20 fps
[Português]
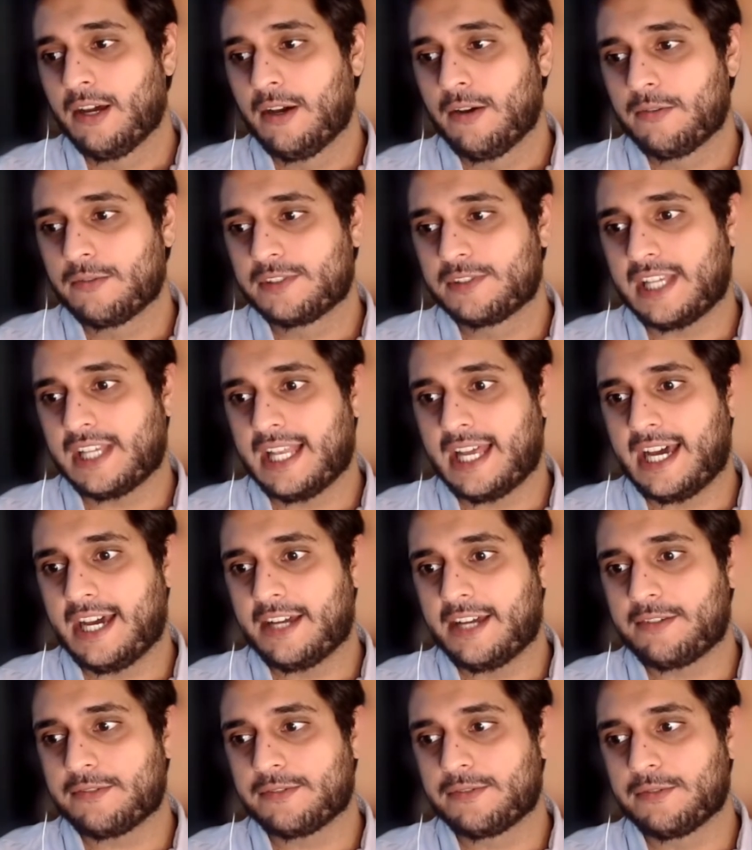os
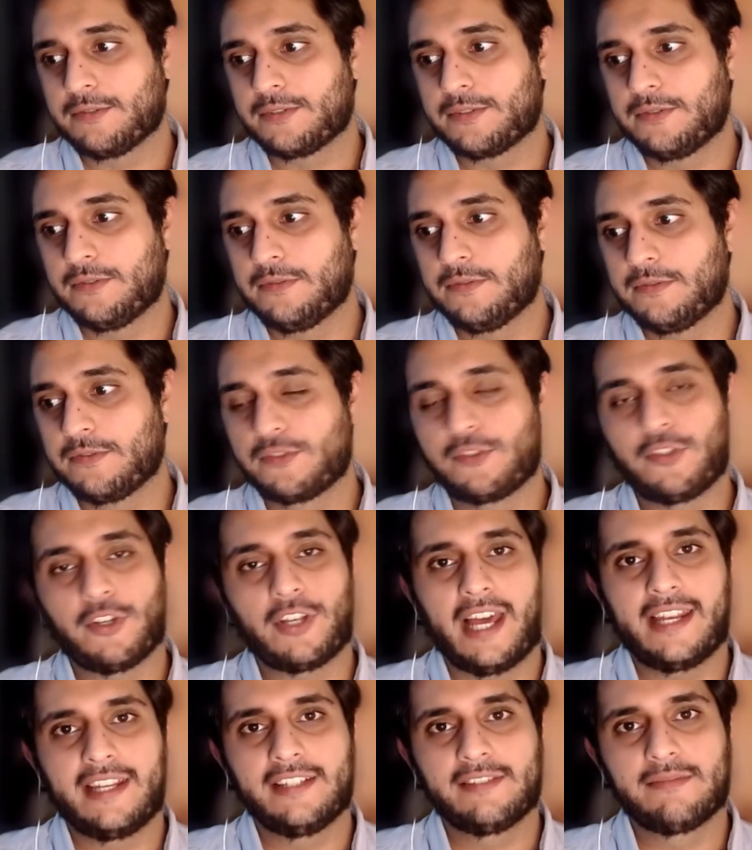salários do, do,
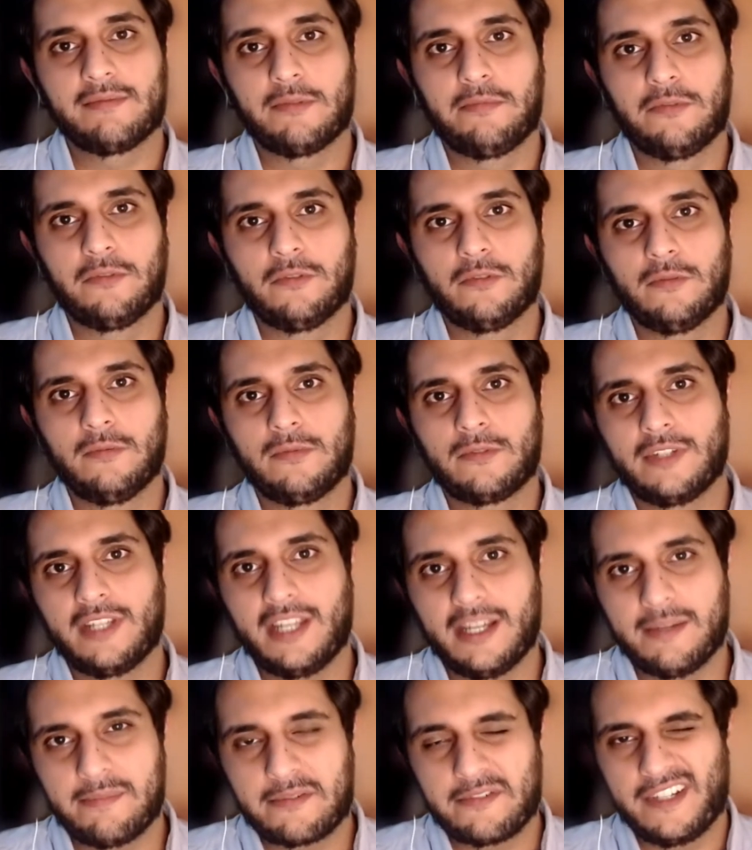funcionarismo público e
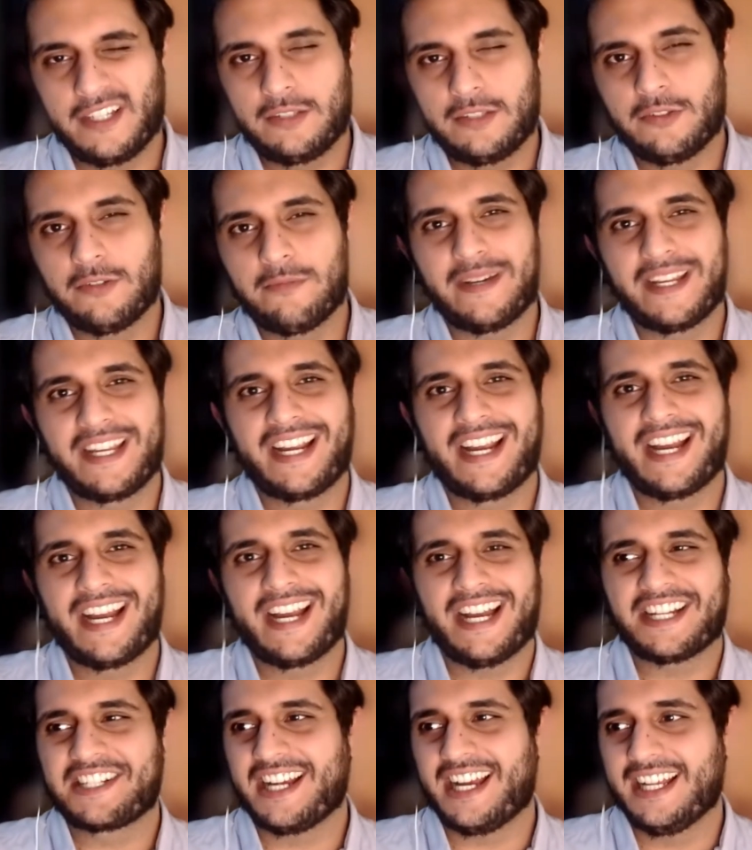aproveitou para
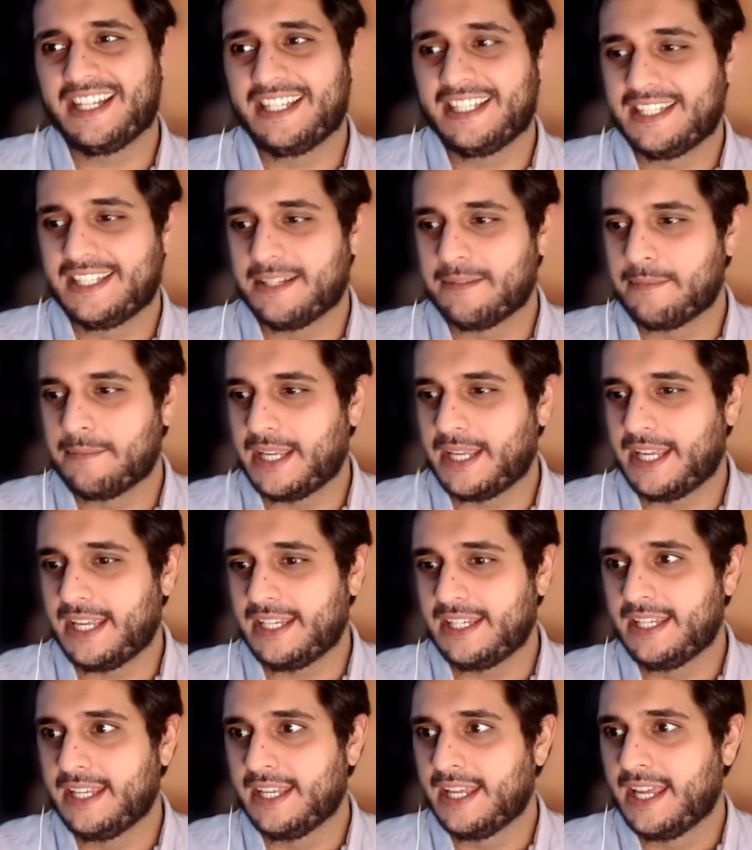encaixar ali também
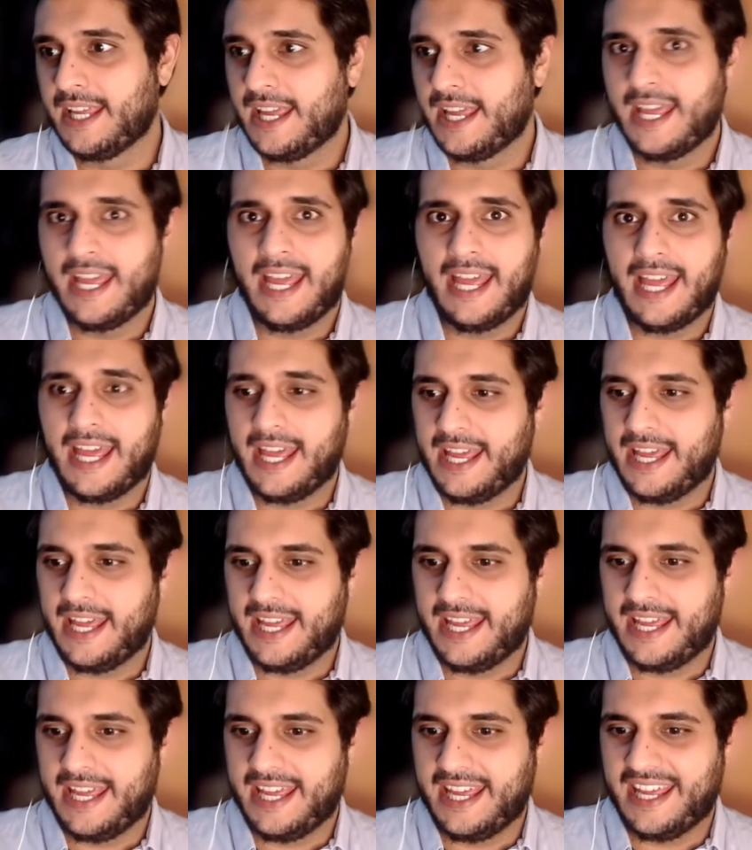
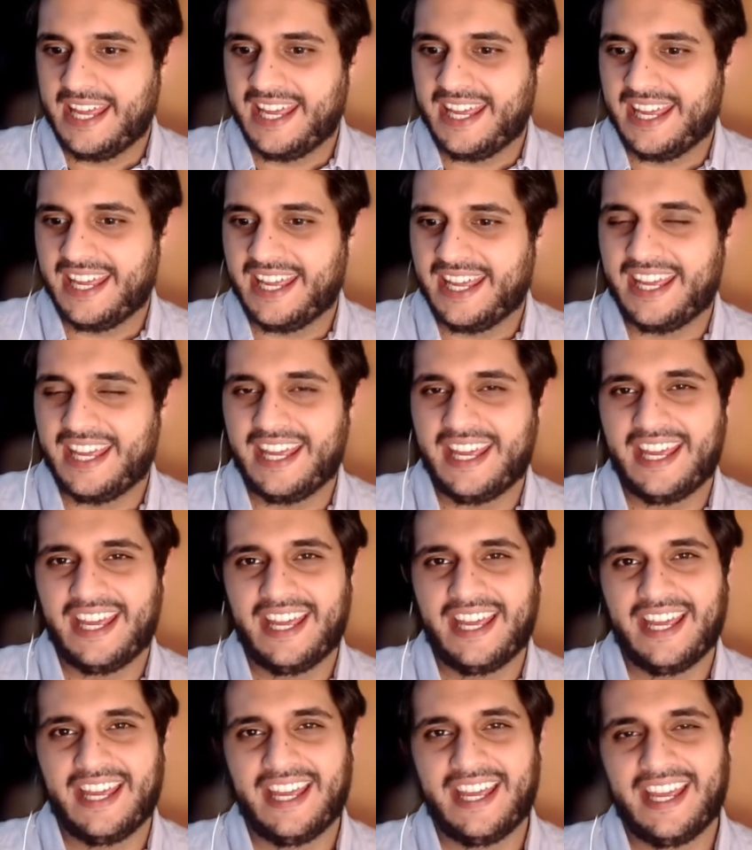é,
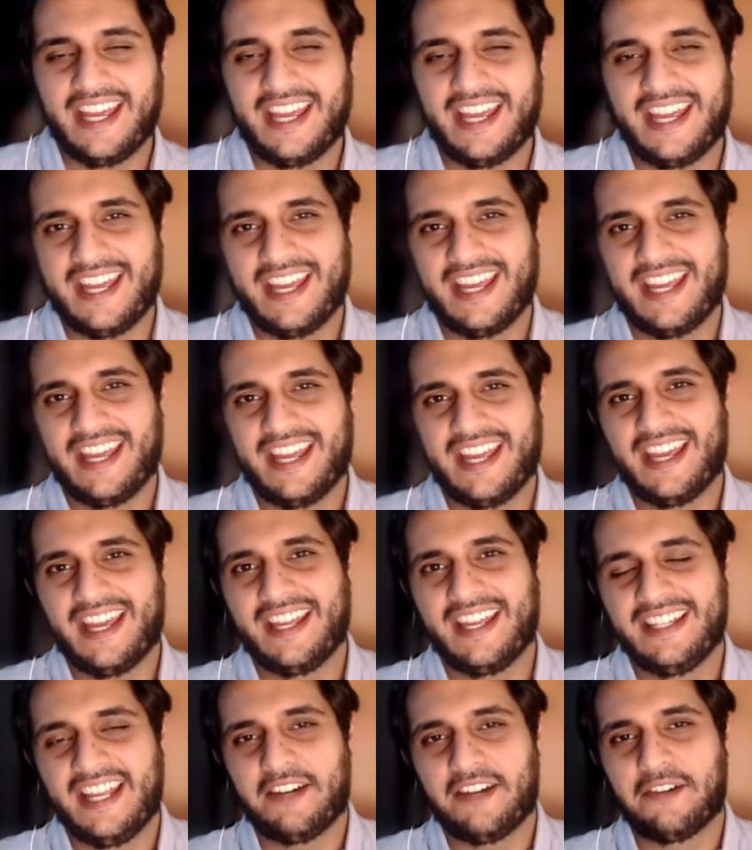
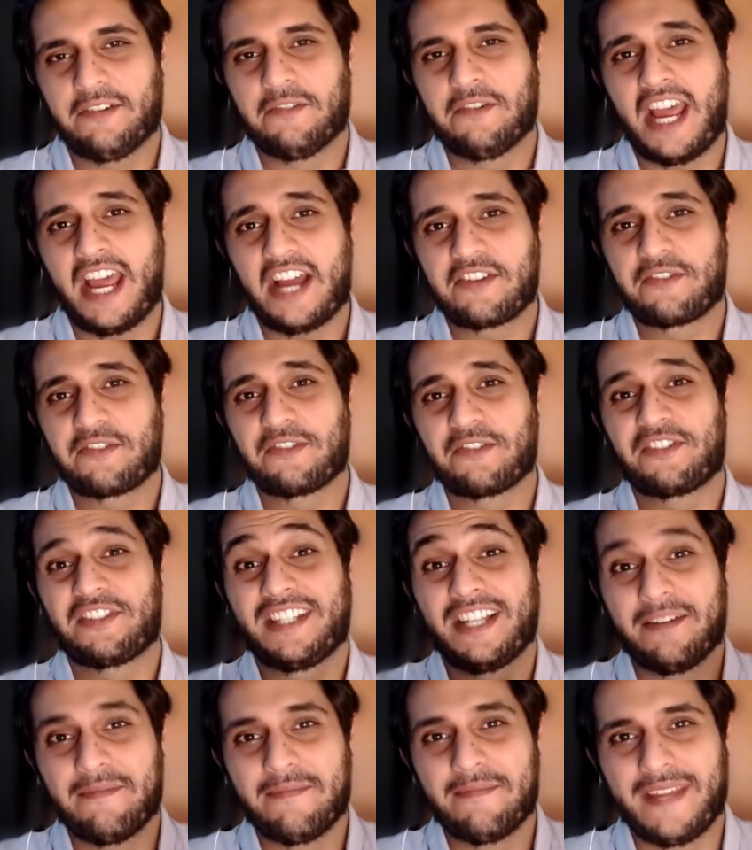né, o reajuste
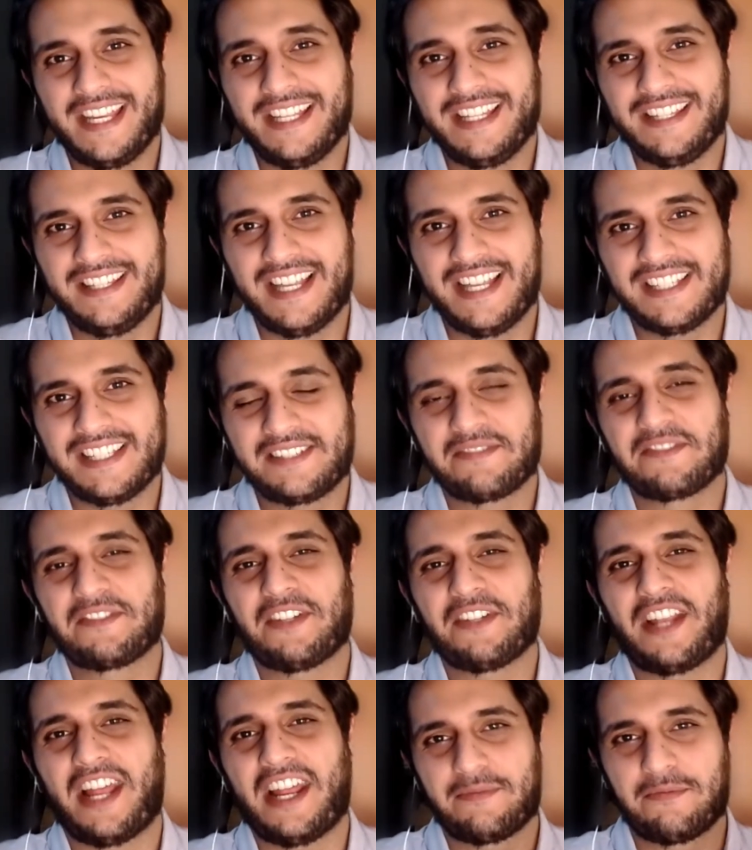também desses
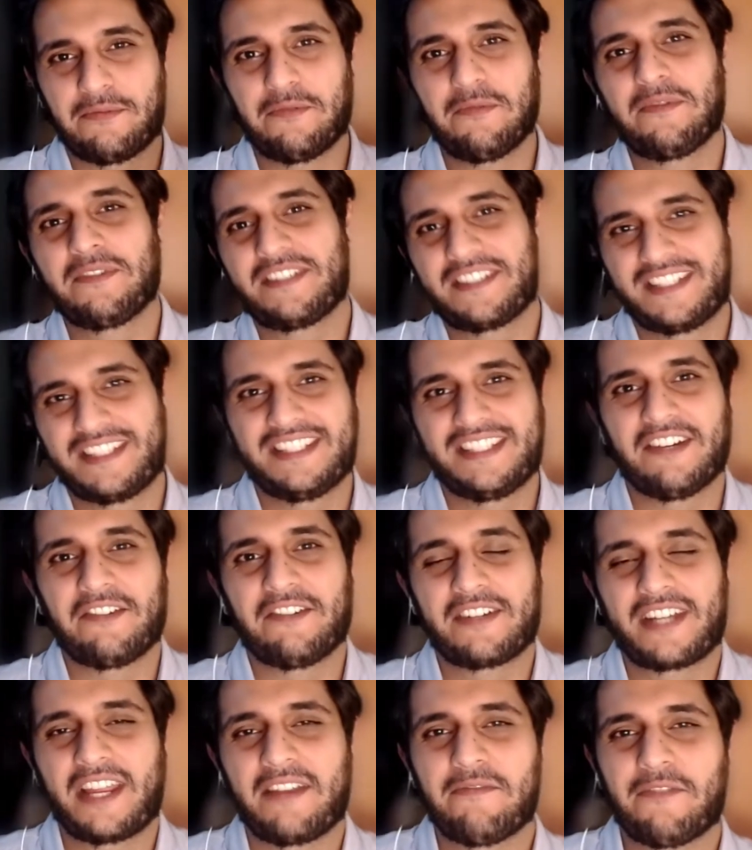funcionários públicos, que são
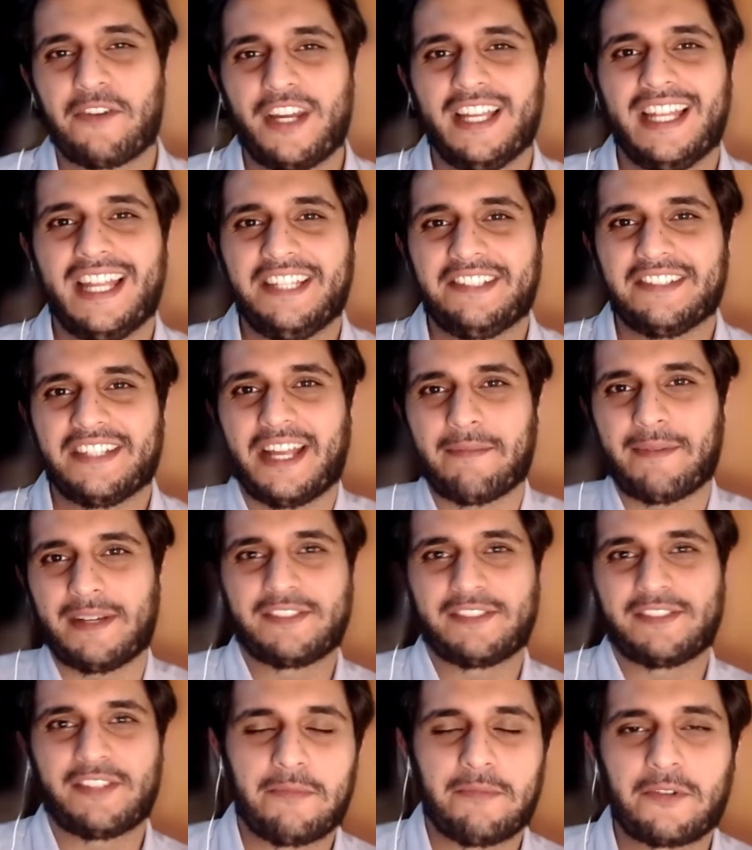quem foi eleito, né, mas
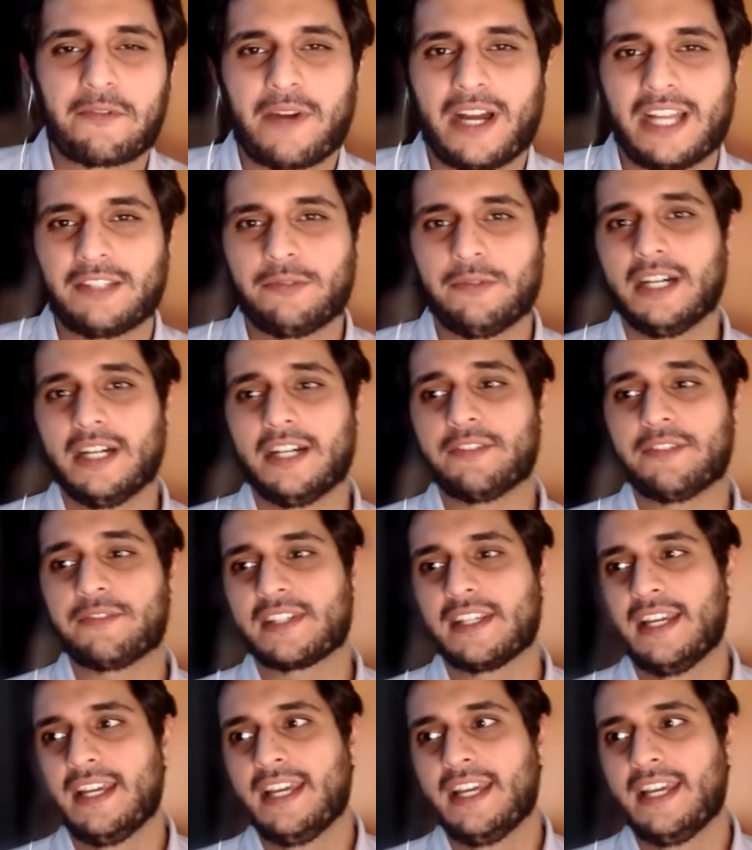só por quatro anos.